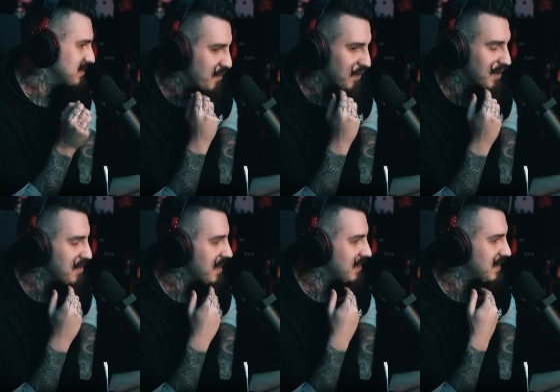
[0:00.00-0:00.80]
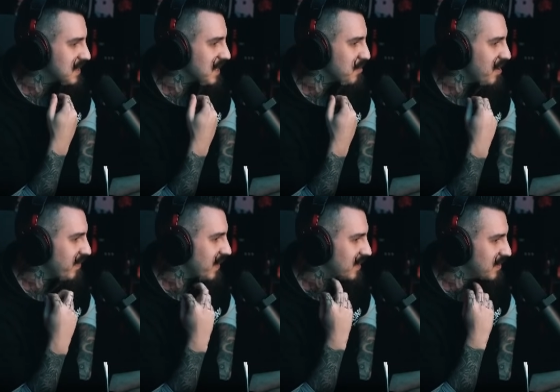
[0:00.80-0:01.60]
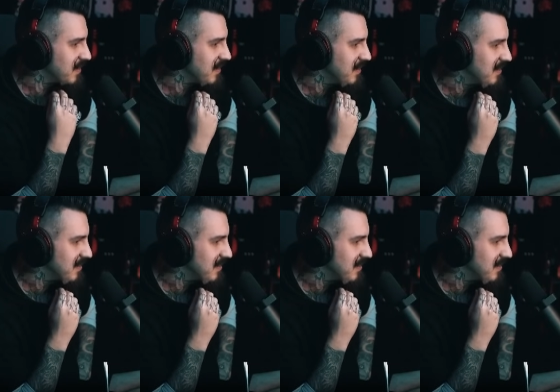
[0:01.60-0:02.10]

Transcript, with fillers: Bo ona miała te same efekty.